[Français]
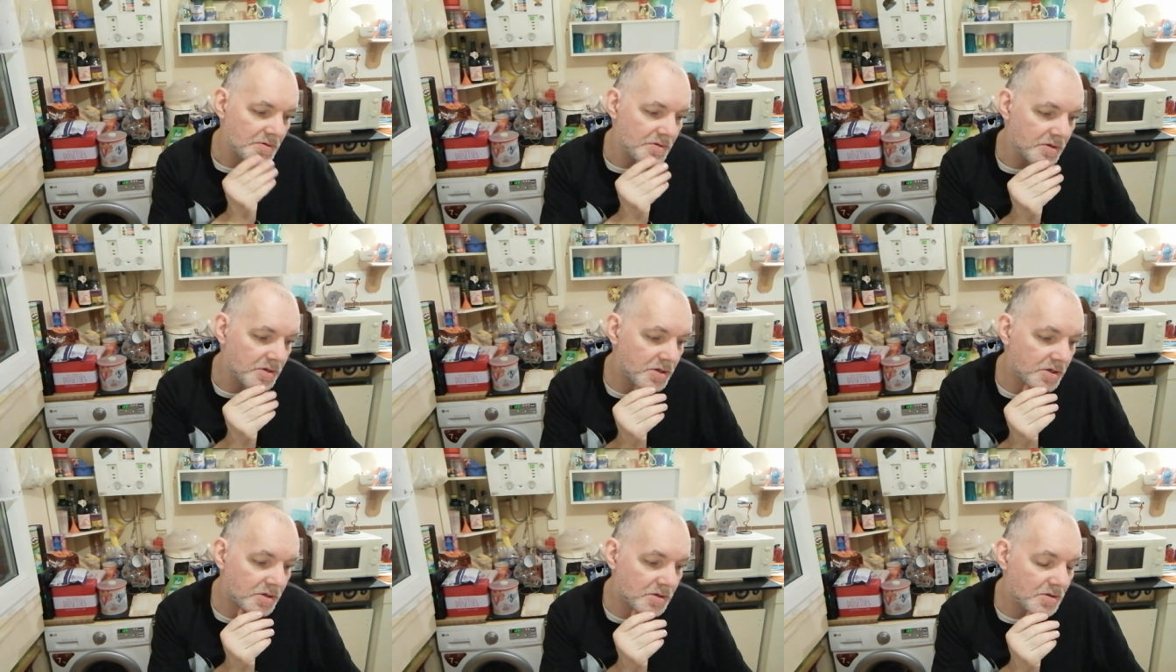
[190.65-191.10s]

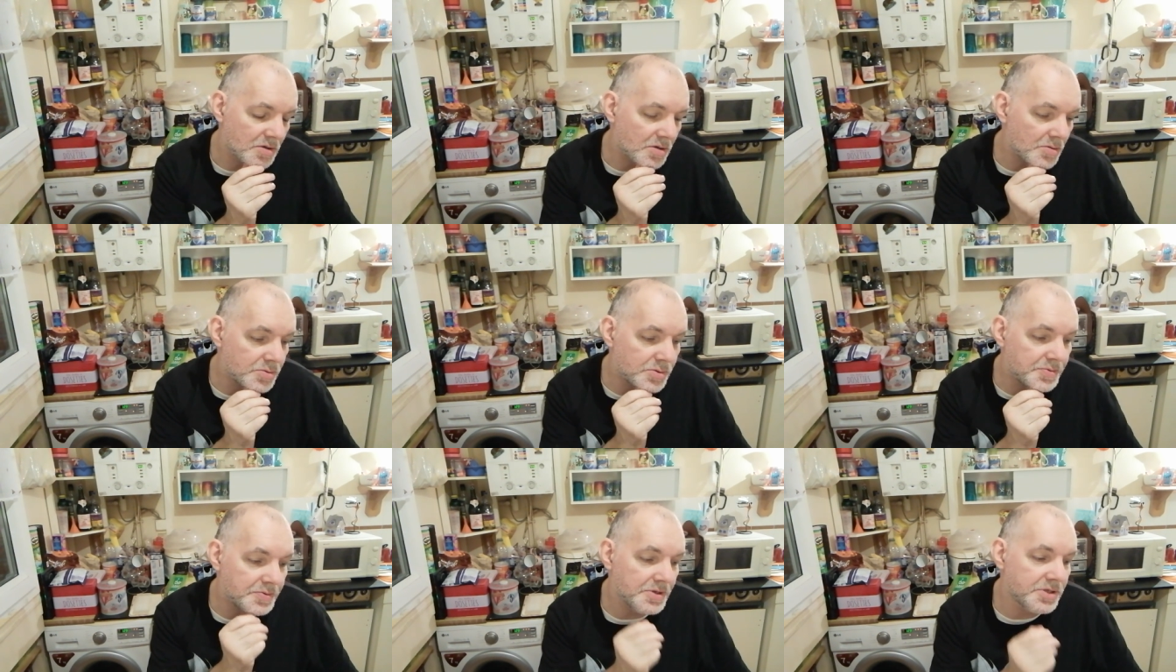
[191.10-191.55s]
Et
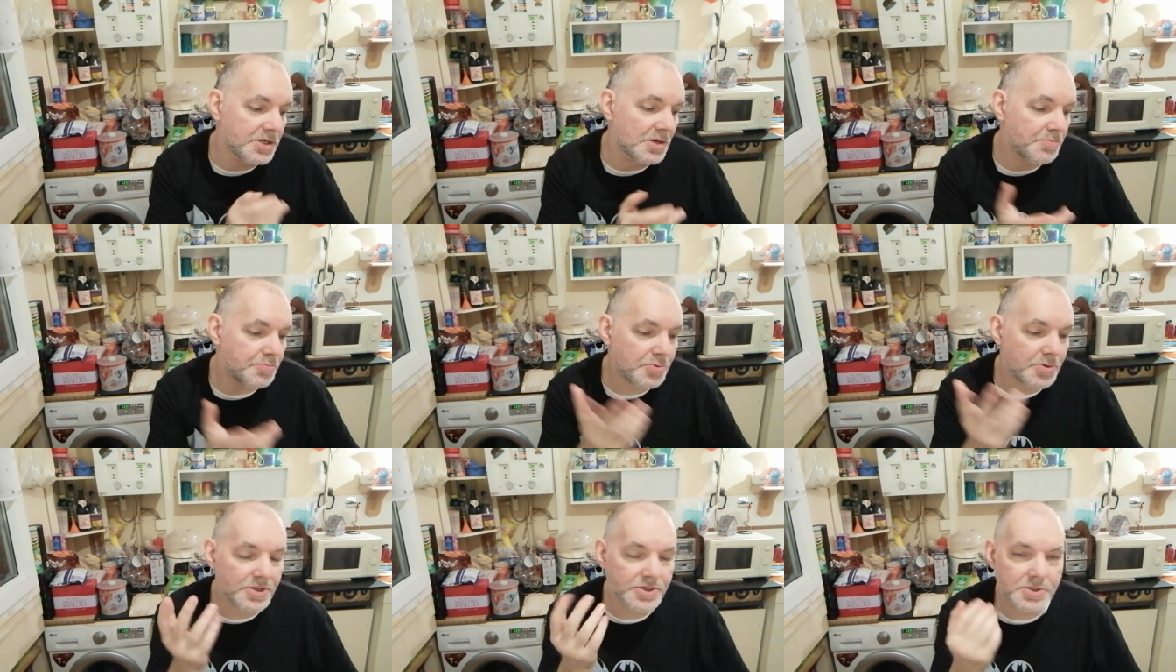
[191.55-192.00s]
comme du fait qu'il n'y a
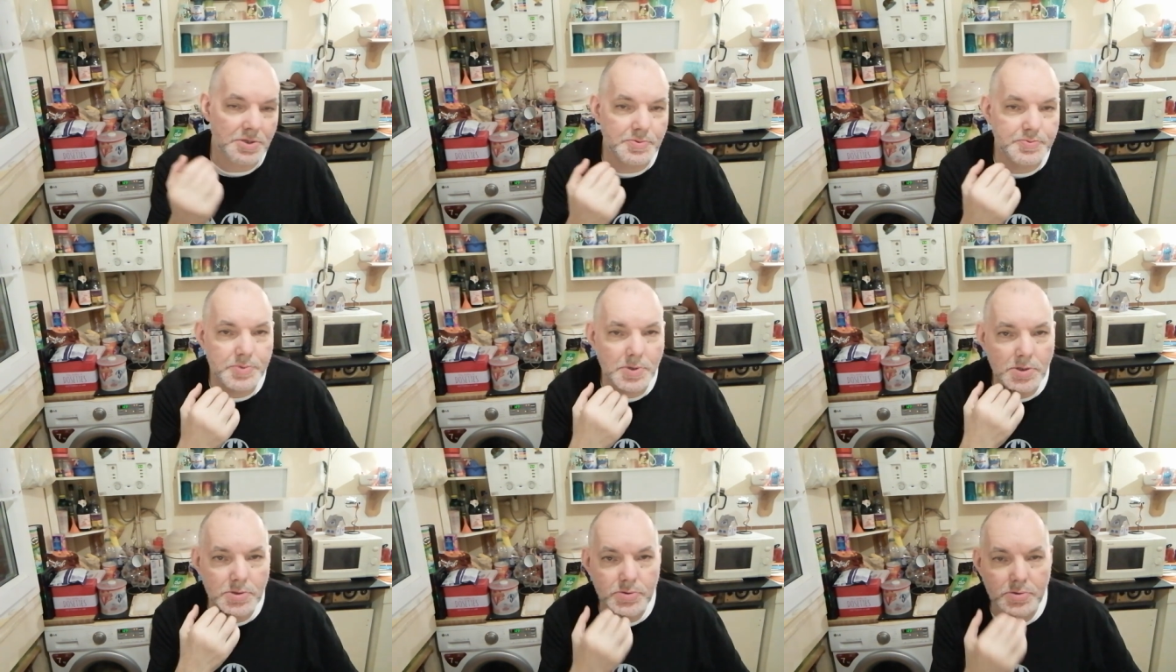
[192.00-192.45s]
plus les
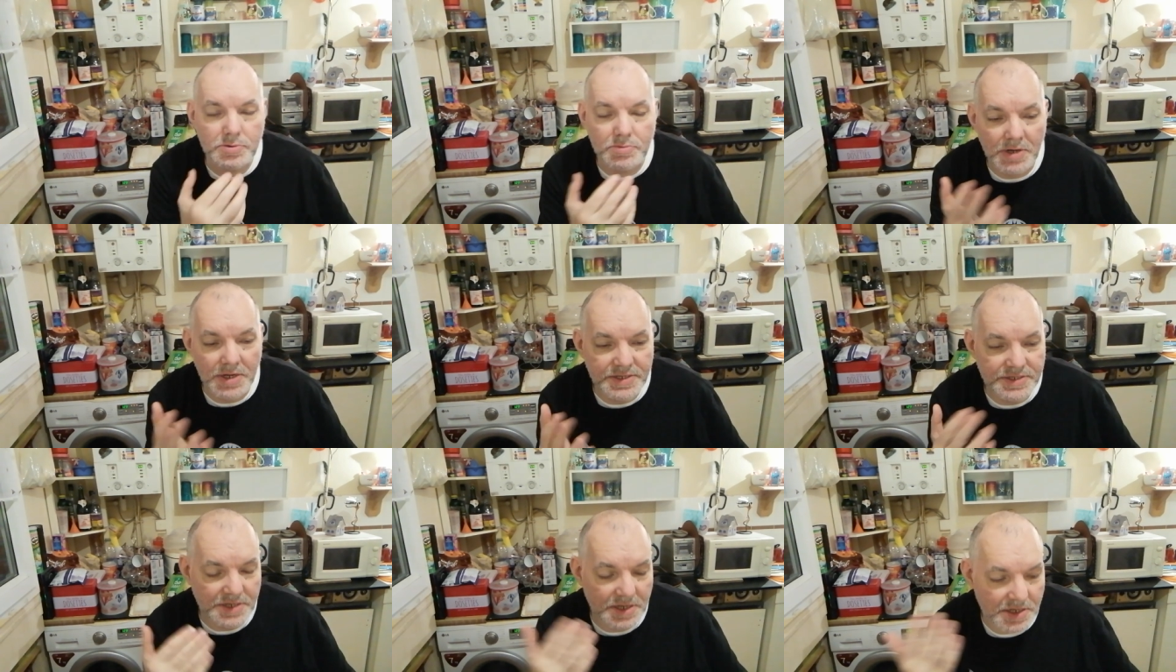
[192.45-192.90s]
enfants, donc
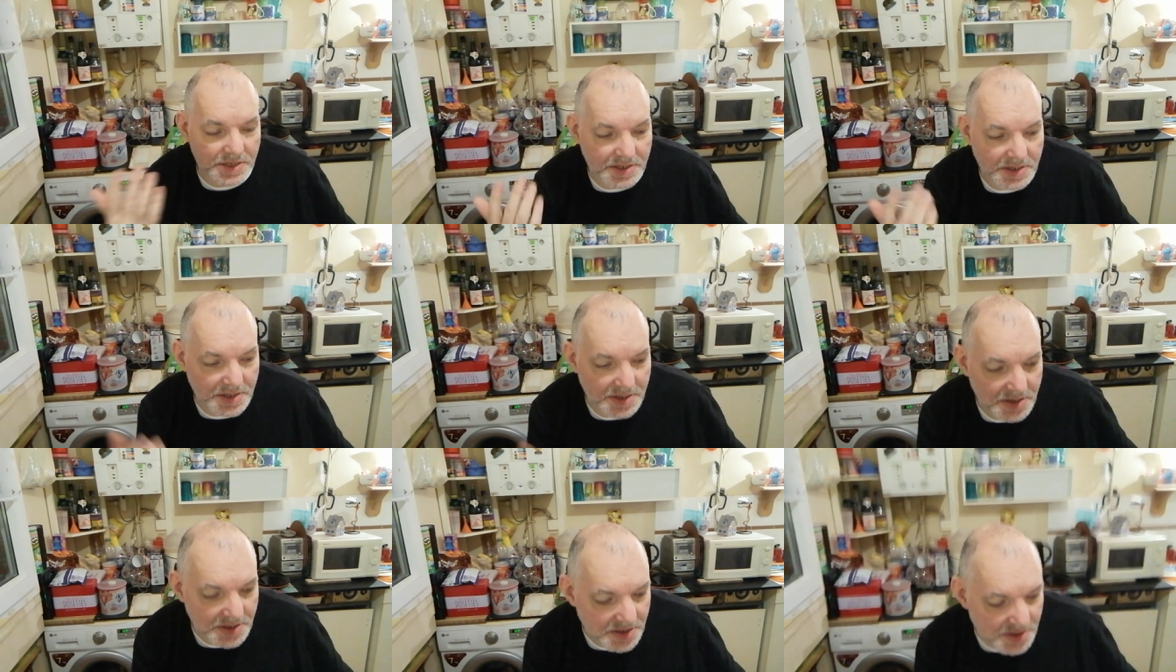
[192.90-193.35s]
voilà,
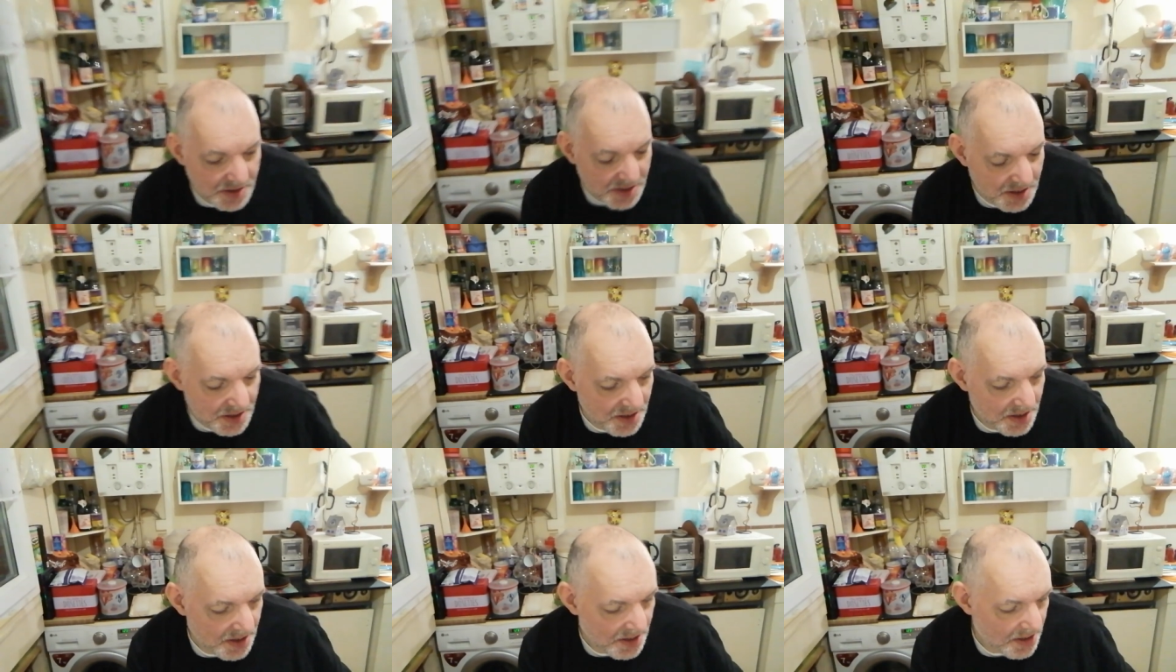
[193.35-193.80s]
ça,
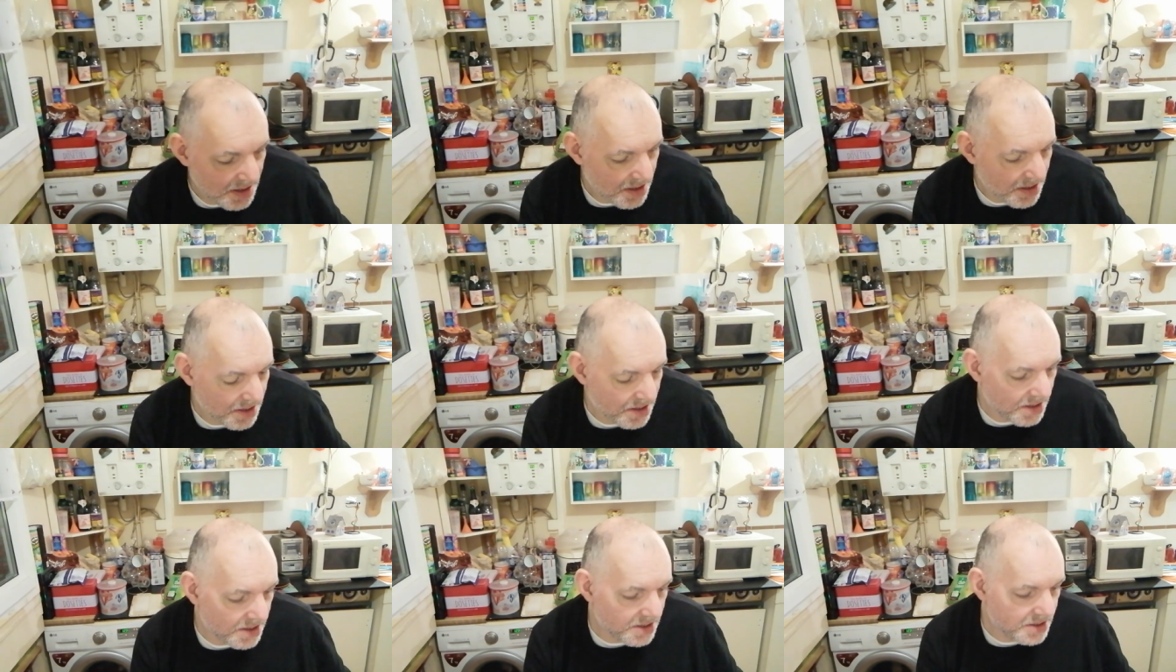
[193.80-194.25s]

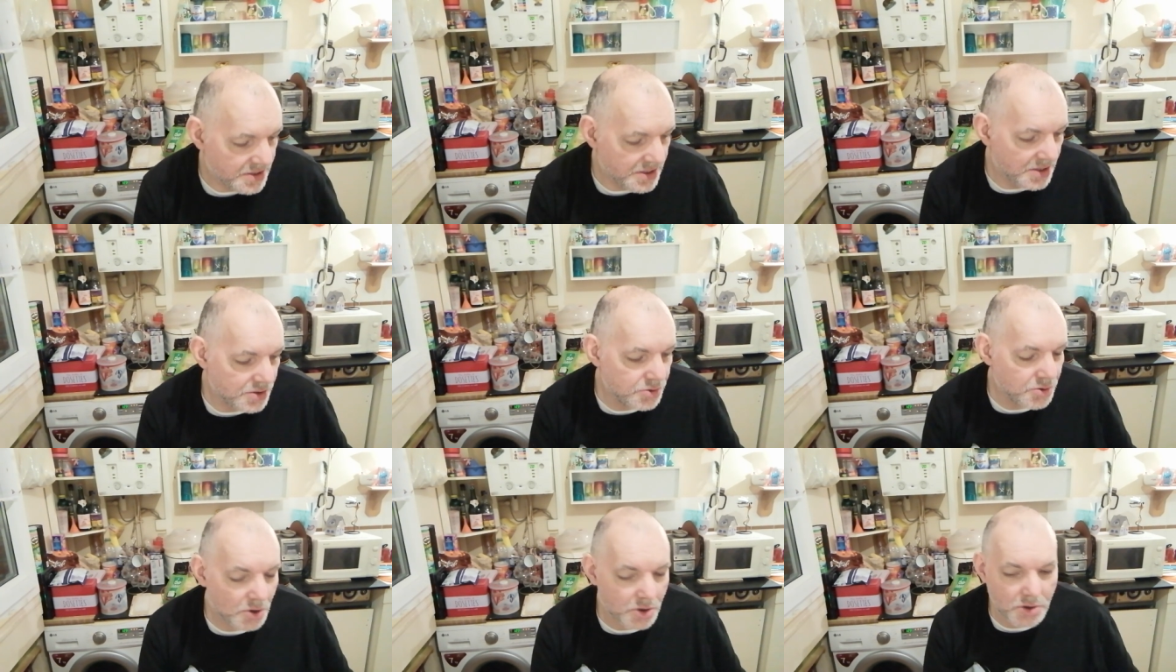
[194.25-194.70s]

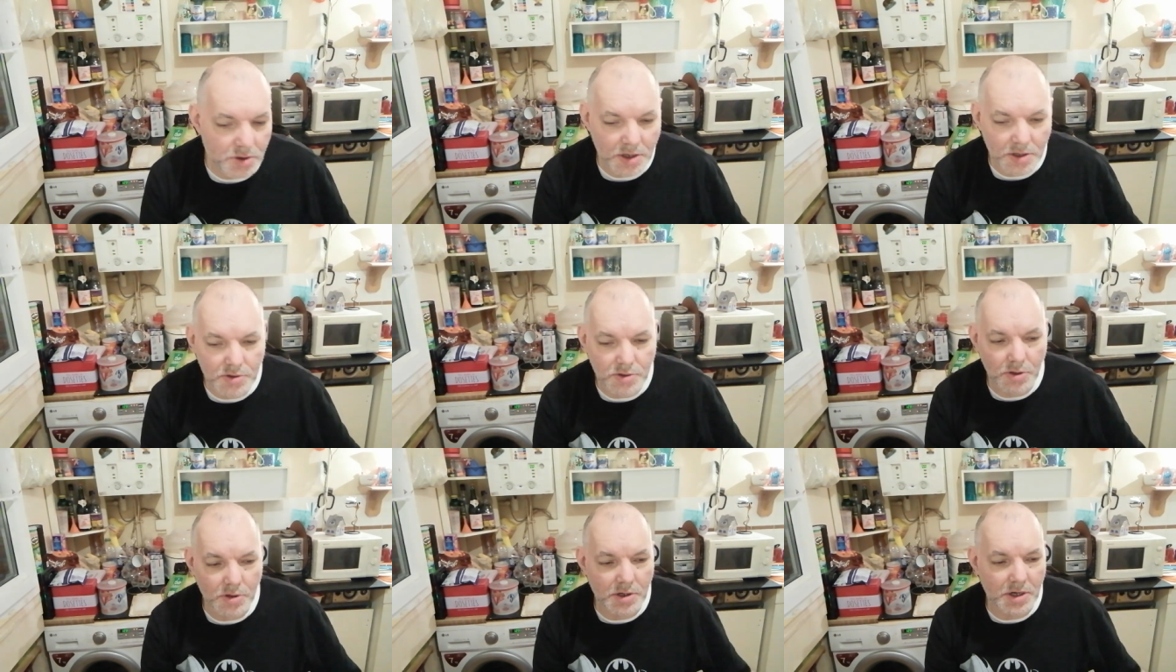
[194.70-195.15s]
ça dure
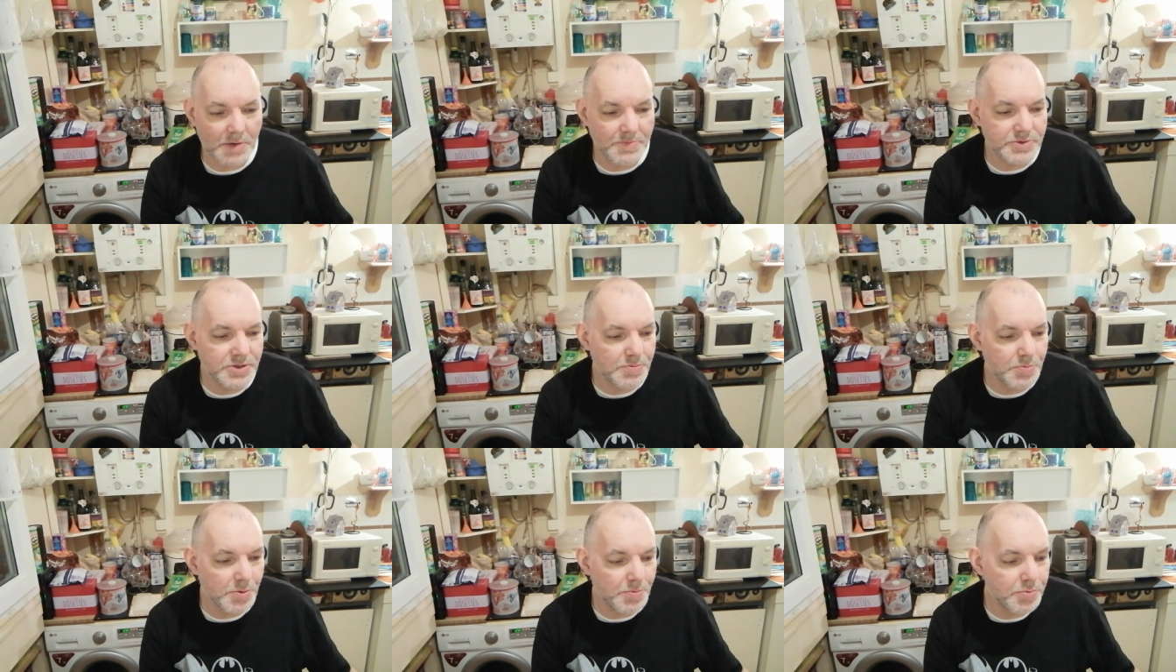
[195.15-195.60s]
encore un
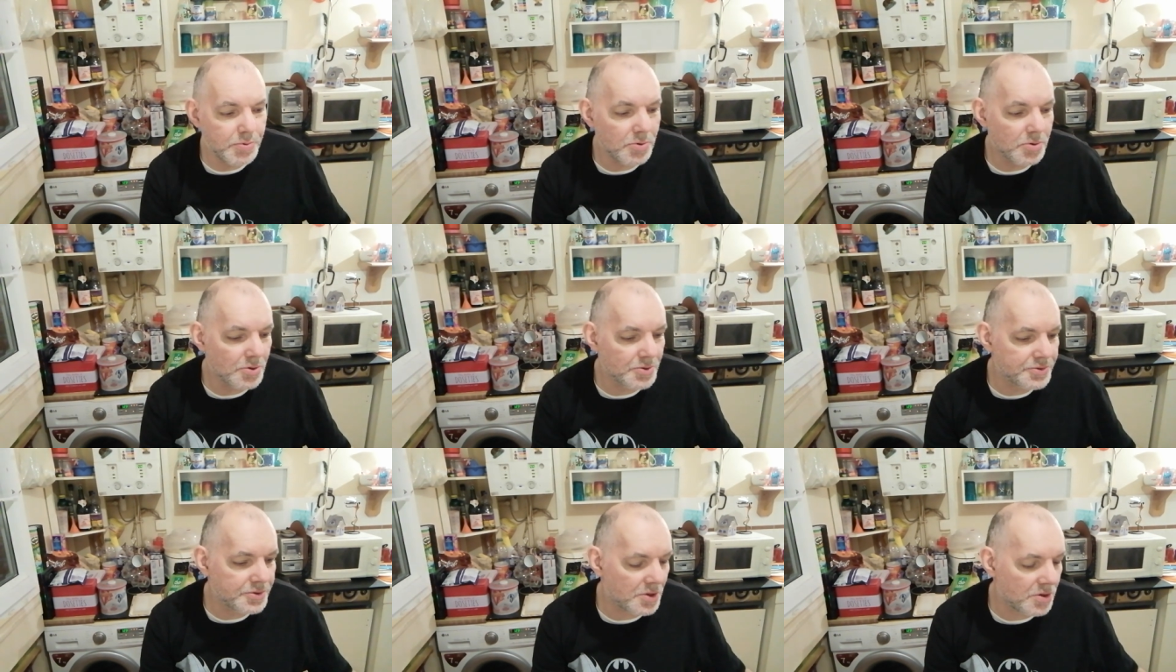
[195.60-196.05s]
petit peu plus
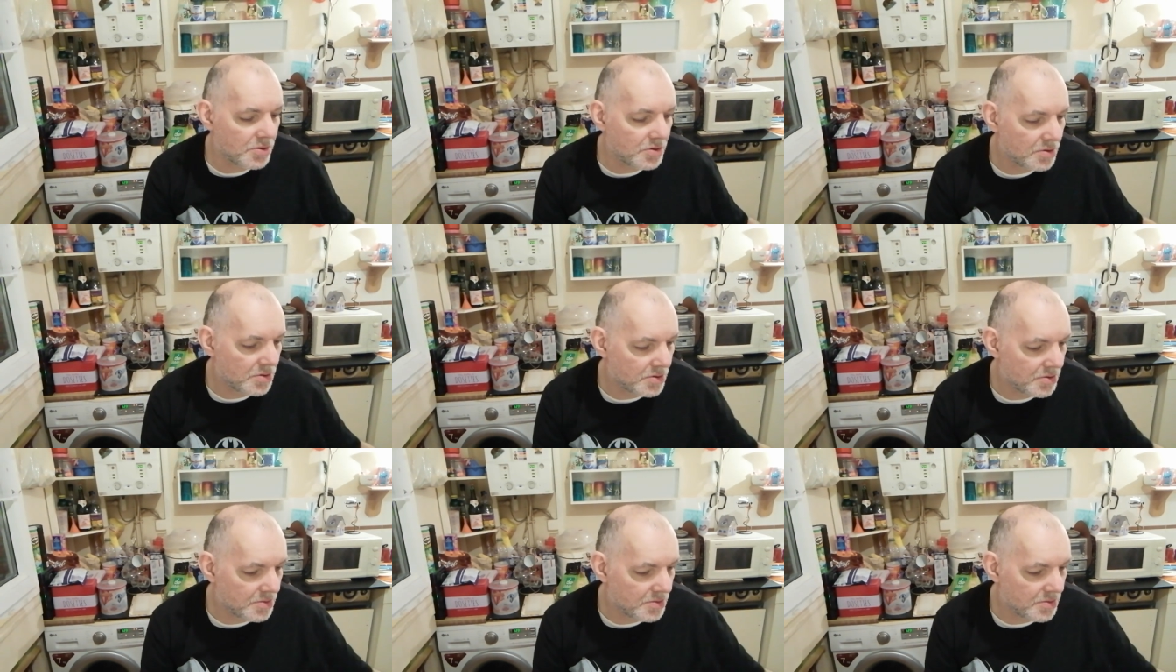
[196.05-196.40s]
longtemps.